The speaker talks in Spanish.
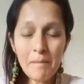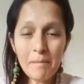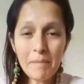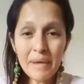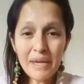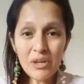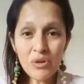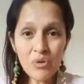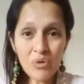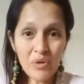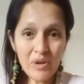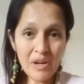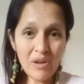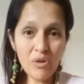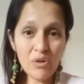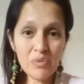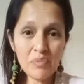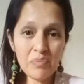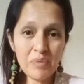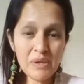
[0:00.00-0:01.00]
pero
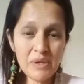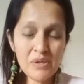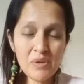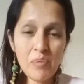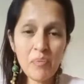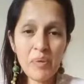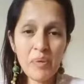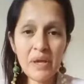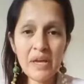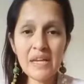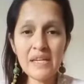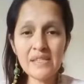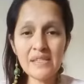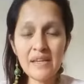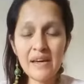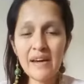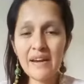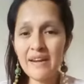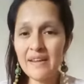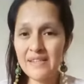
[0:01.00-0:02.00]
los precios pueden
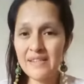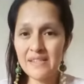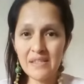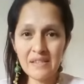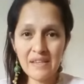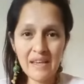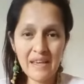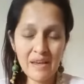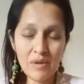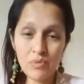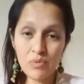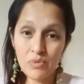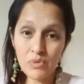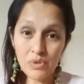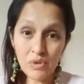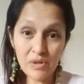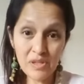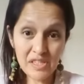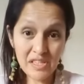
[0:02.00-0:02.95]
estar en, un sol